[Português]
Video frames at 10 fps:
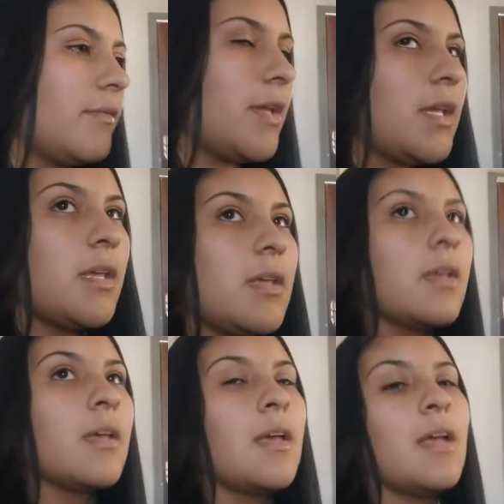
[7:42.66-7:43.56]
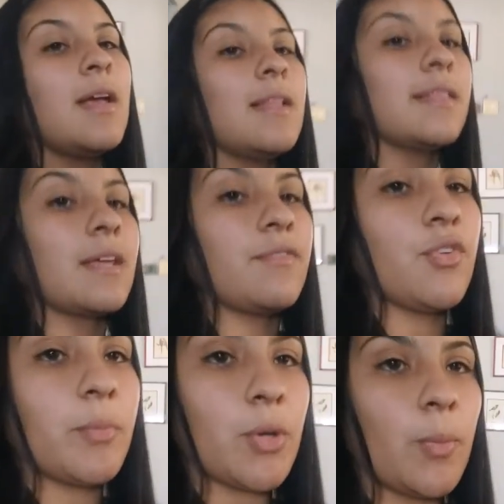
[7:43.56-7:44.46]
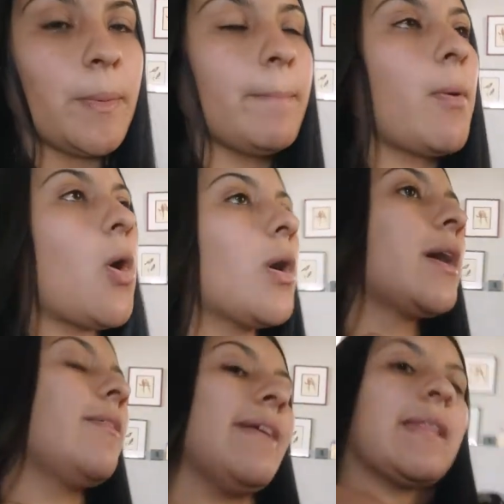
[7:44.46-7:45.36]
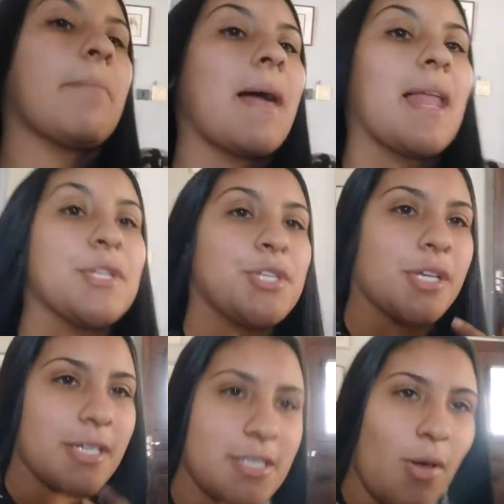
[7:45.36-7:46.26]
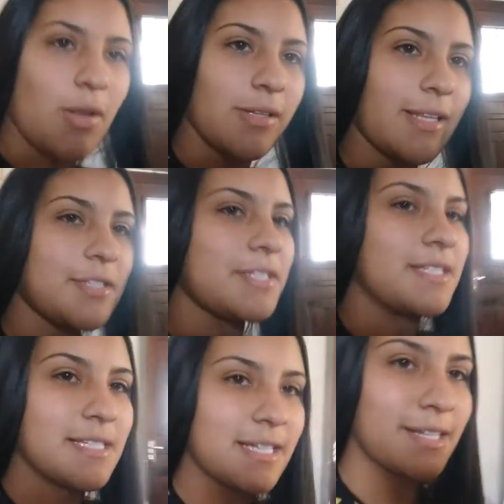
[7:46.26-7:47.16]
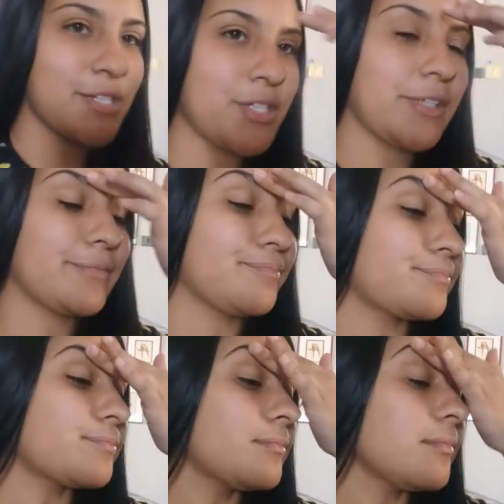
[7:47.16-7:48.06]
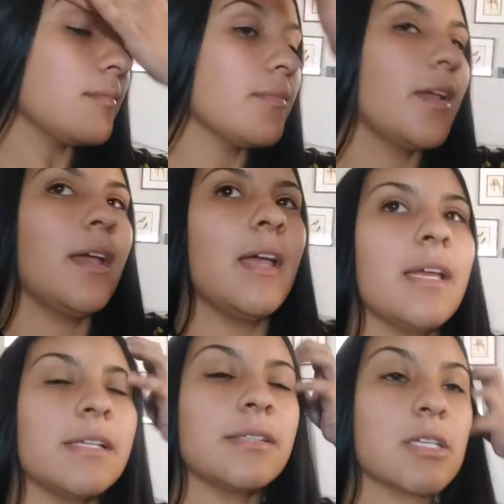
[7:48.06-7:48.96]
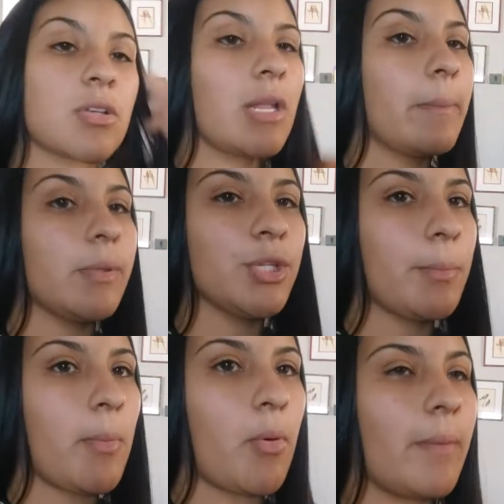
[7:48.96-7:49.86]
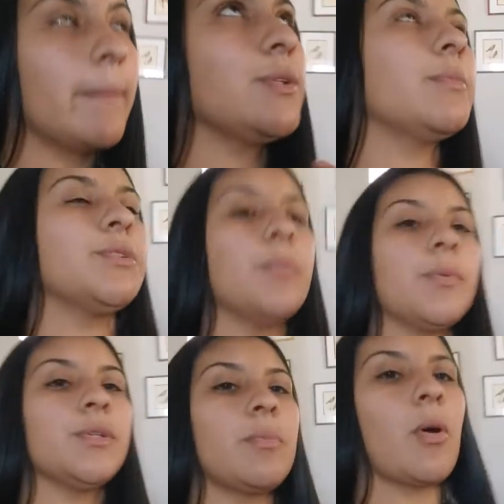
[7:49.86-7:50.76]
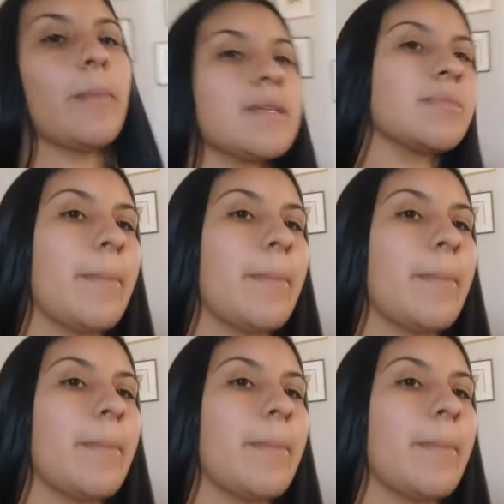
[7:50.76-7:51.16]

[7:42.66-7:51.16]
Vem aqui. Tem filme com pipoca, vai ter baladinha na escola dela, gente. Vocês acreditam? Então a escola é muito boa, muito, muito, muito boa mesmo.